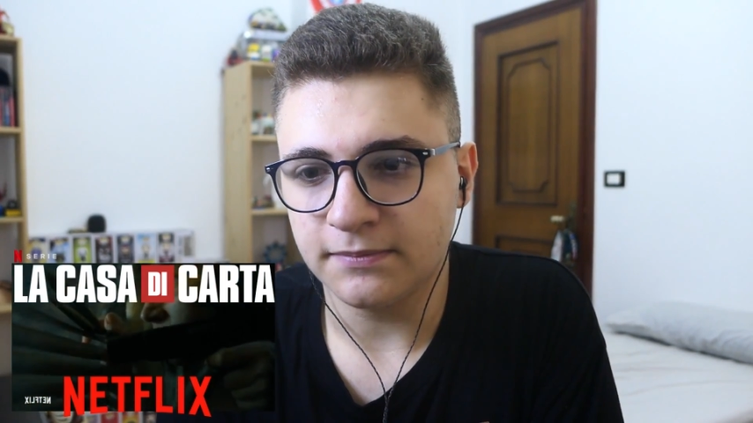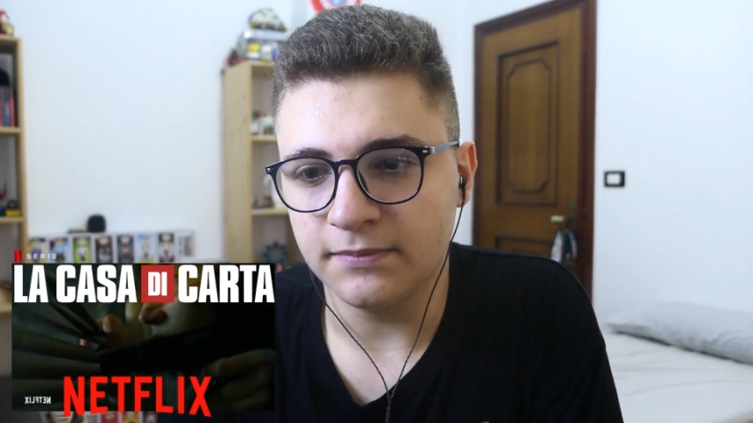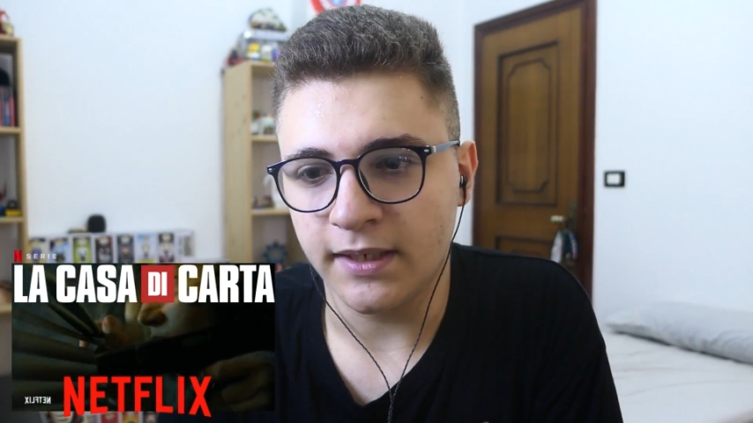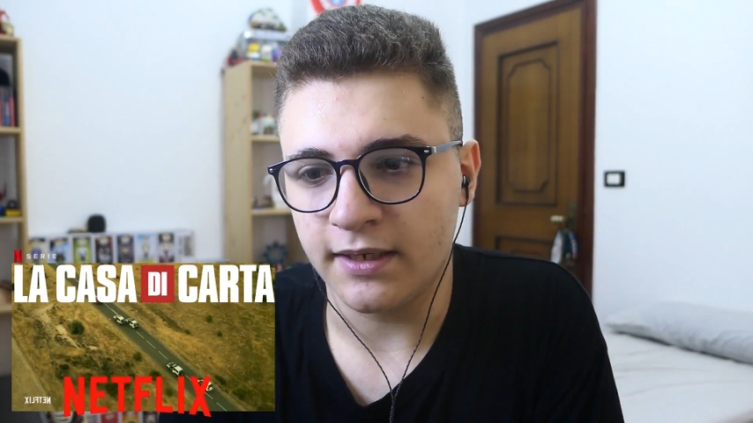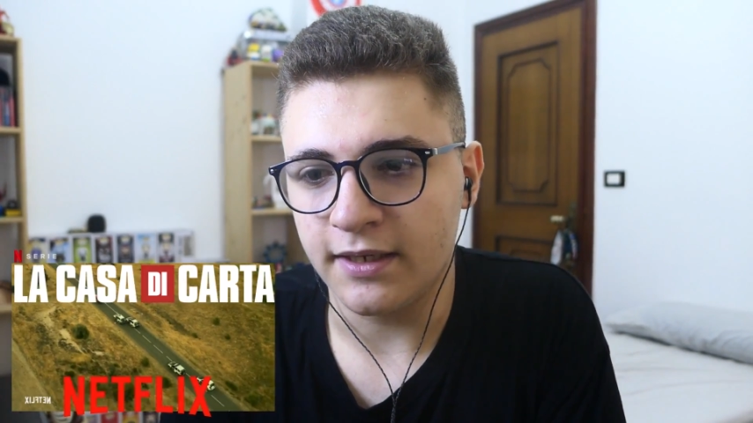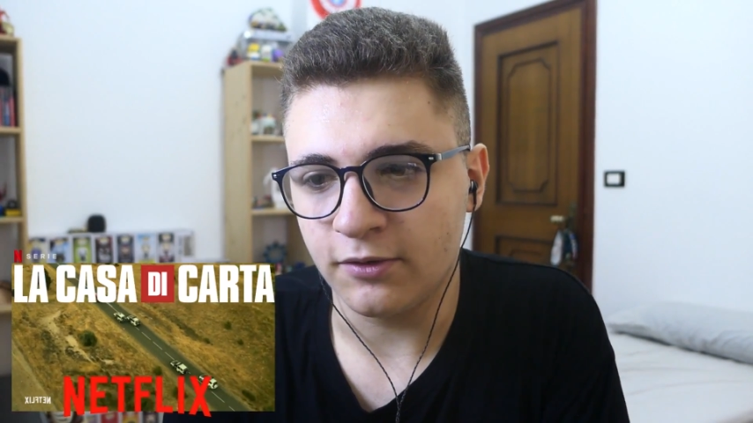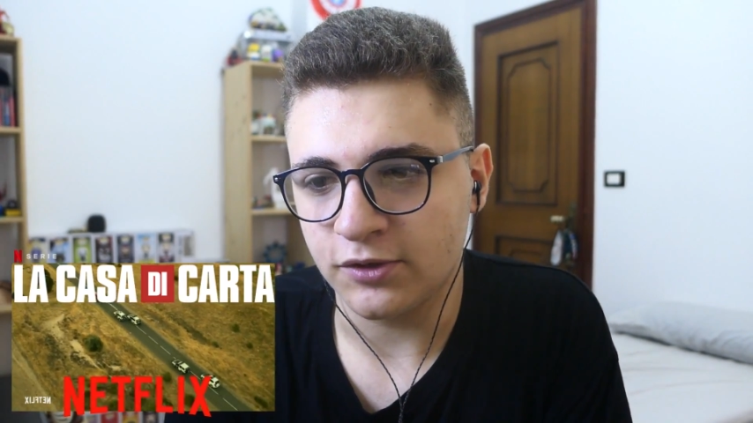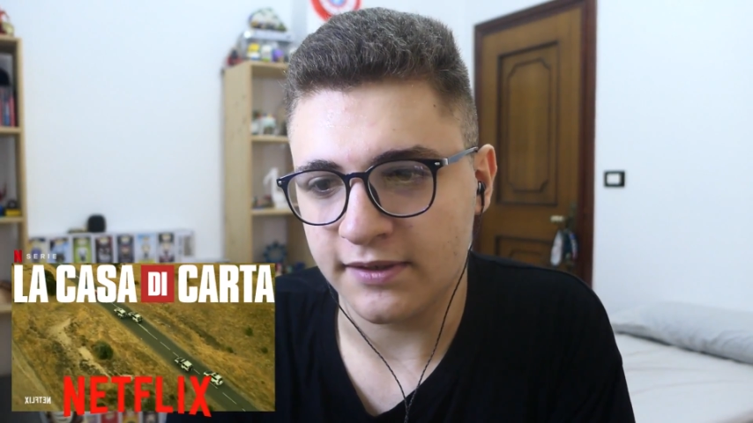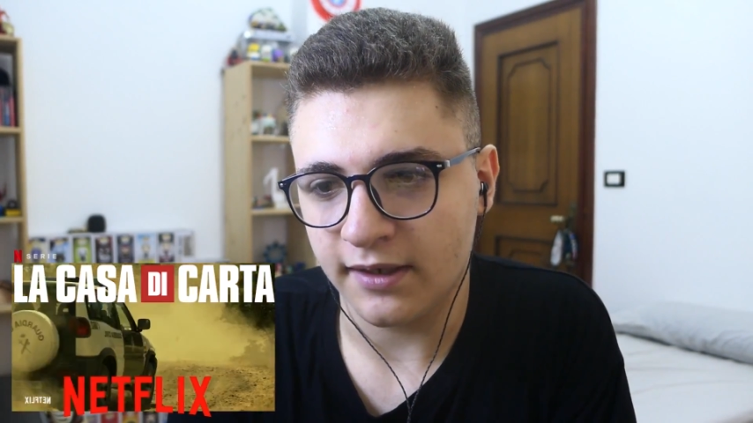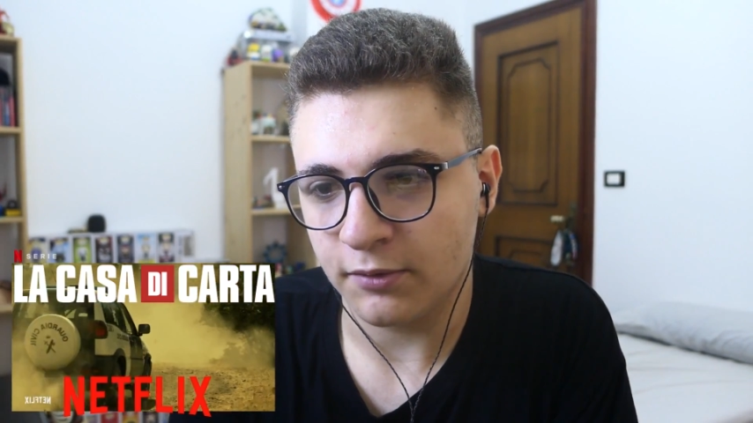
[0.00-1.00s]
Berlino,
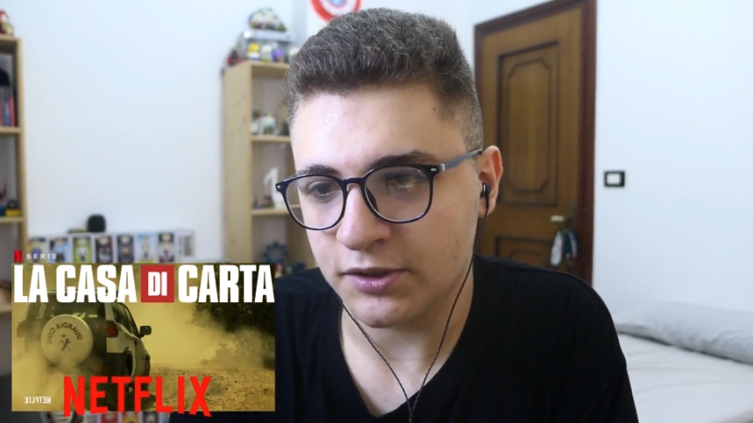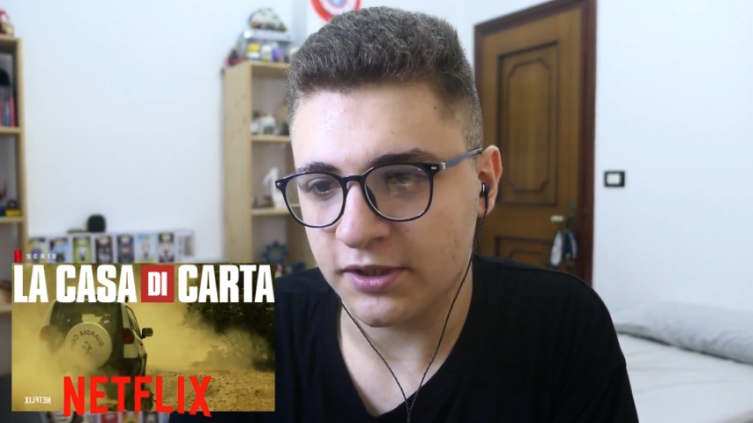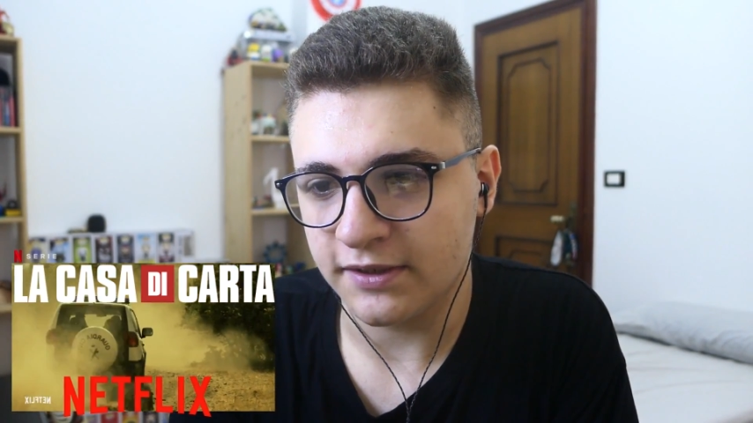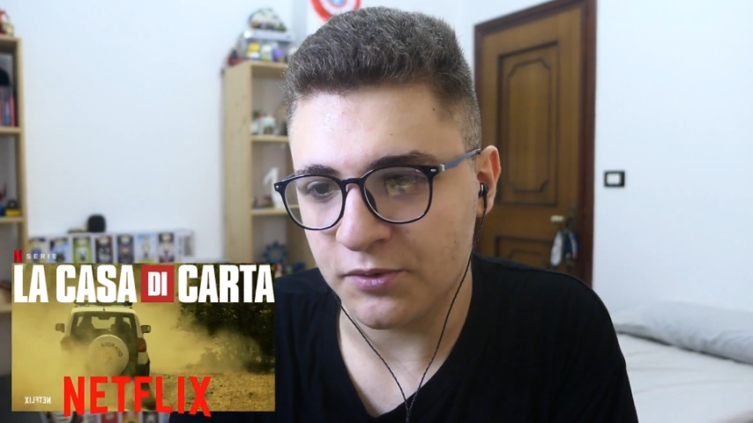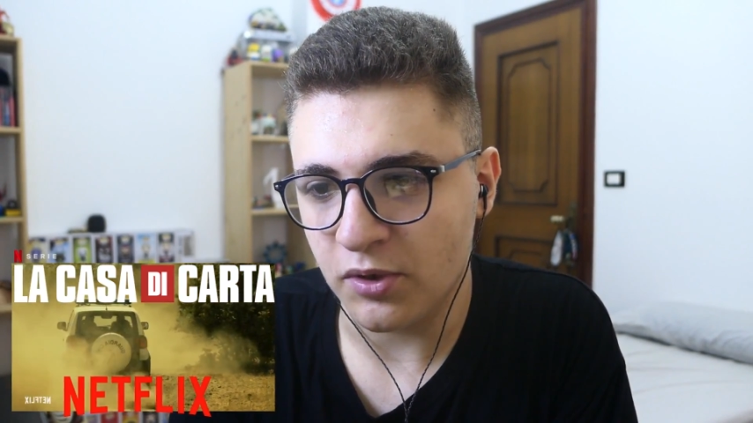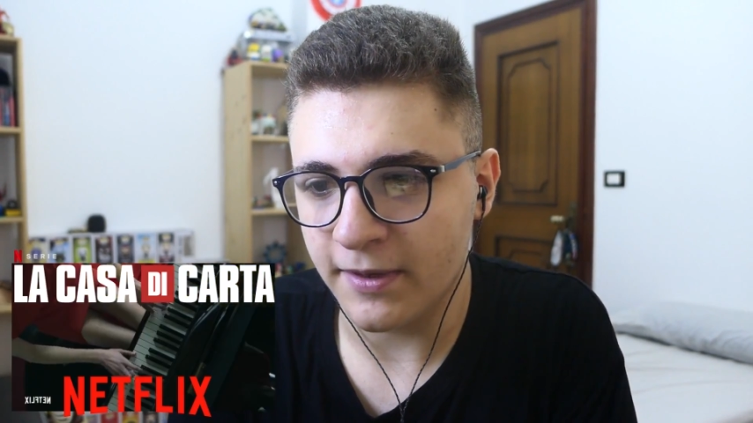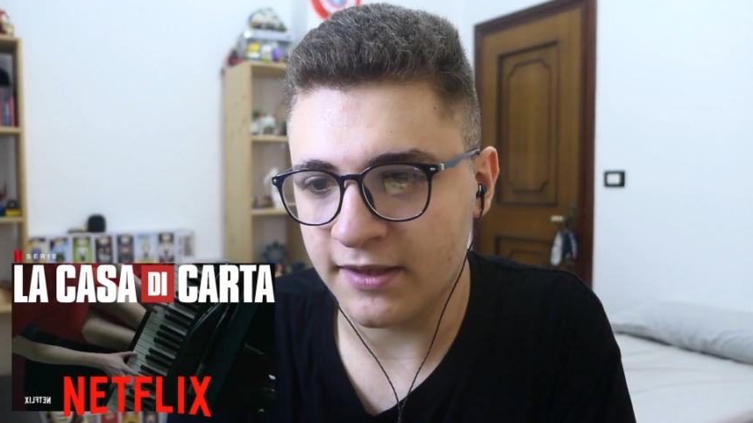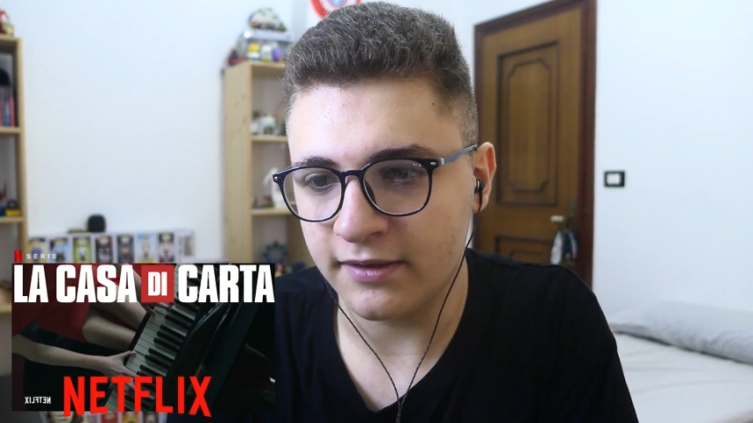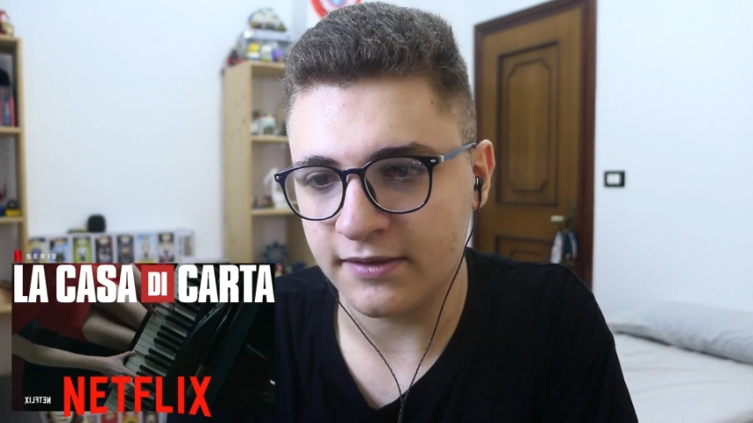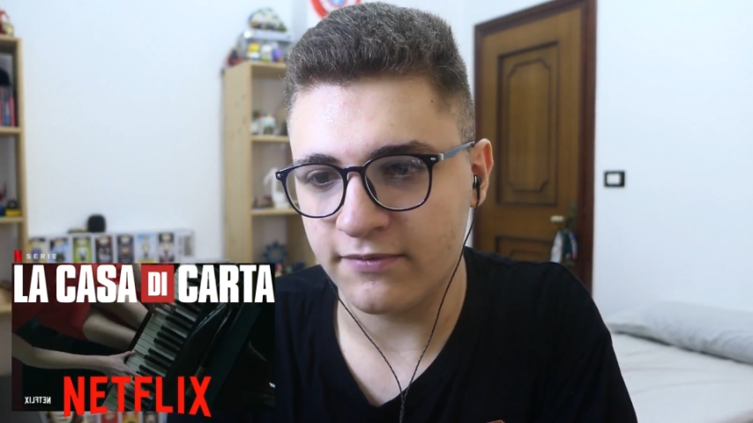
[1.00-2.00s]
ci sarà una scena
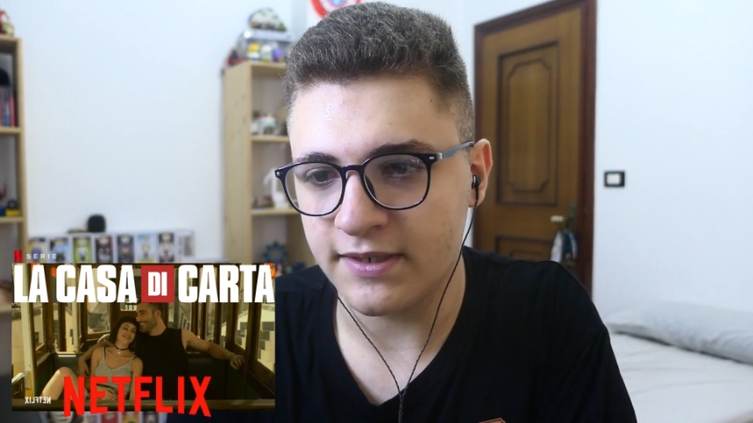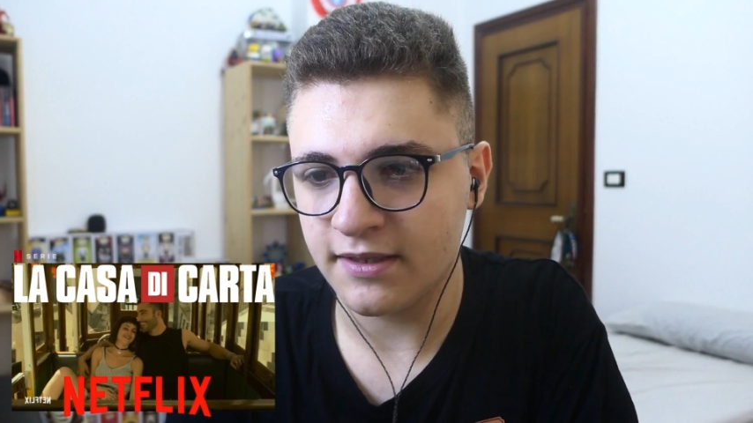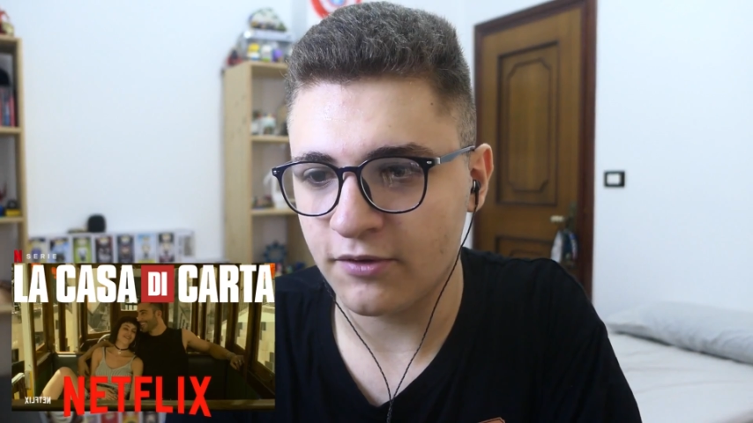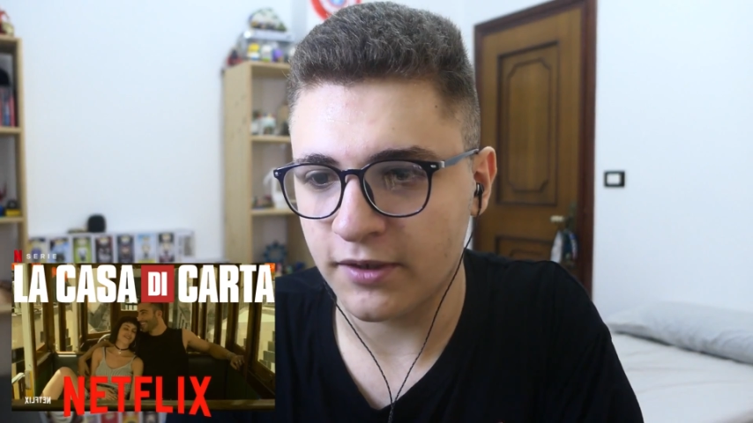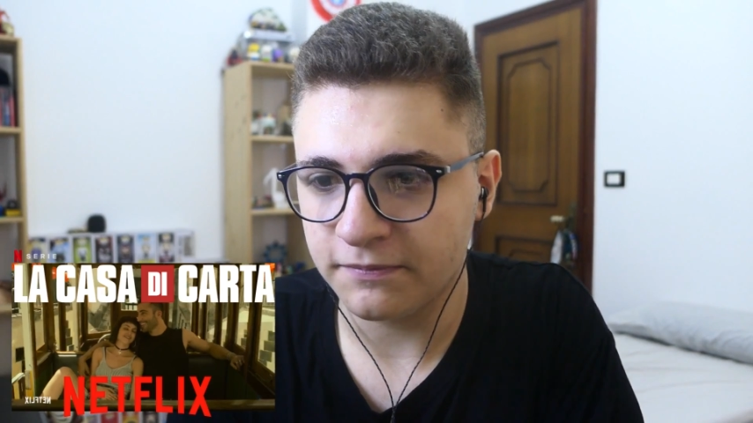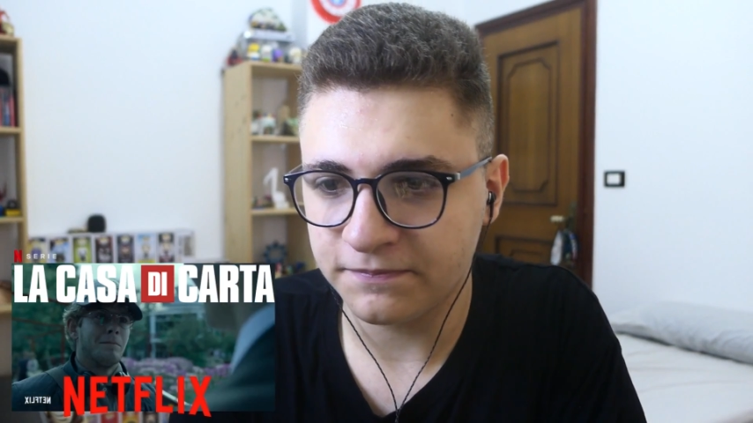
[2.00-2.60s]
sicuramente, si è vista ora.